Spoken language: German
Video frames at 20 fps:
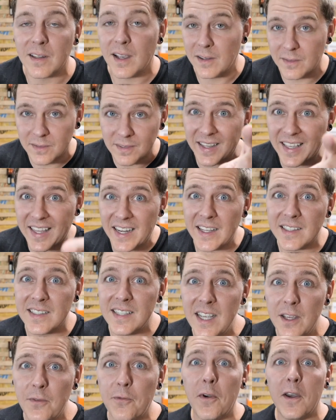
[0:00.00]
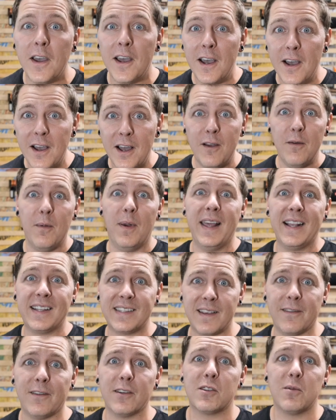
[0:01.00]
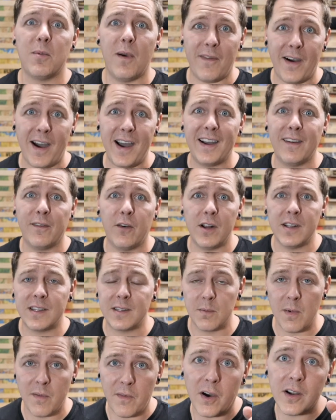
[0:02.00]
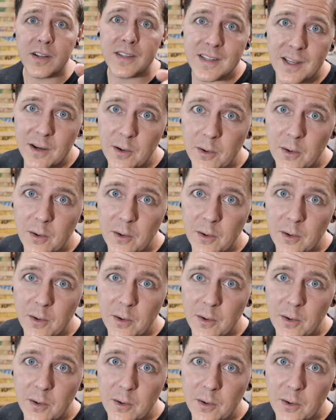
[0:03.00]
Also seid kreativ, überlegt ihr, was ihr überwachen wollt, überwacht nicht